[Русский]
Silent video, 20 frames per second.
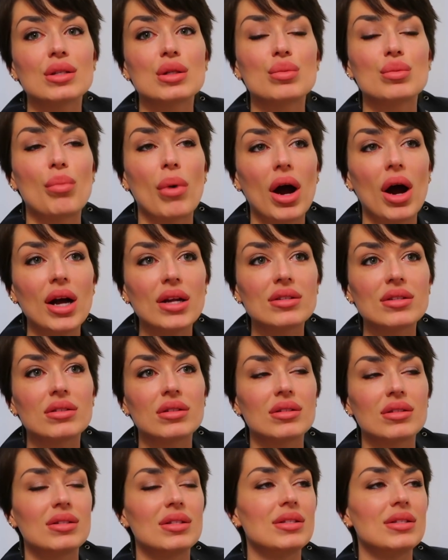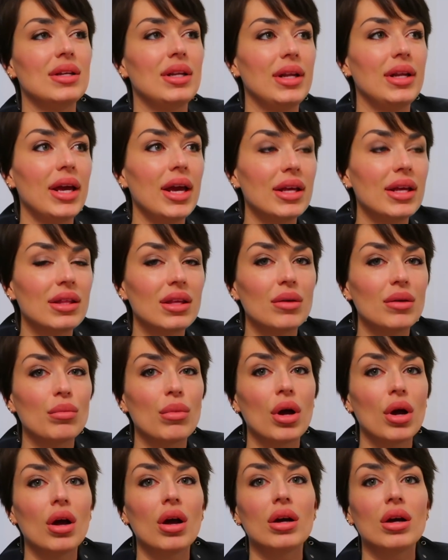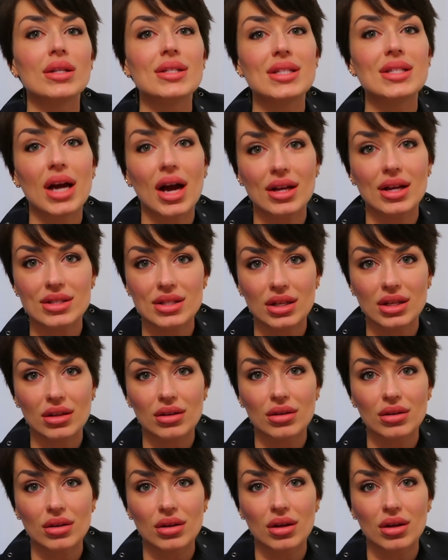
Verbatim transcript: спать с 30-летним дядей.